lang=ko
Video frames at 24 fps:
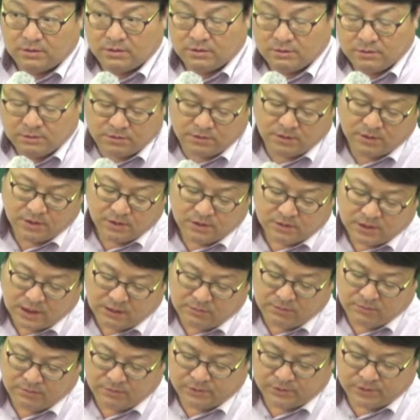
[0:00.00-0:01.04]
그죠?
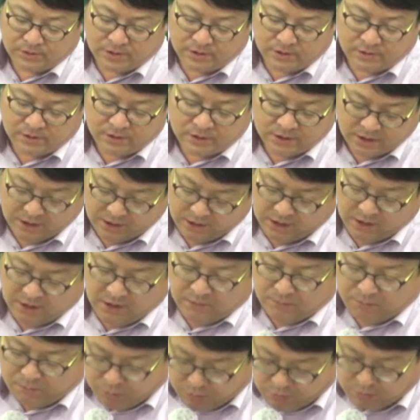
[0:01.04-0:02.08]
4번 보세요.
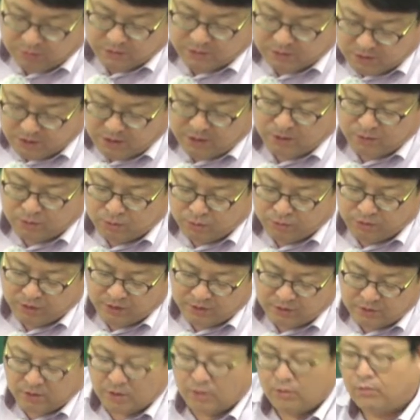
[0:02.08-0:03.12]
복대를
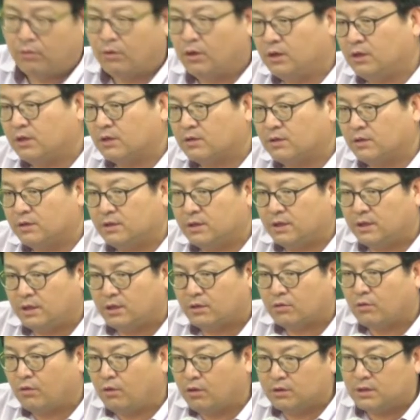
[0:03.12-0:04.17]
통해서 월권대리
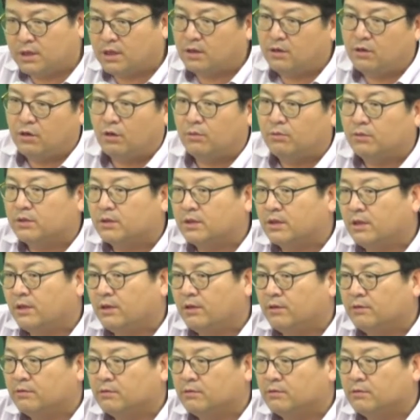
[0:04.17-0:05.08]
권한을 넘었대요.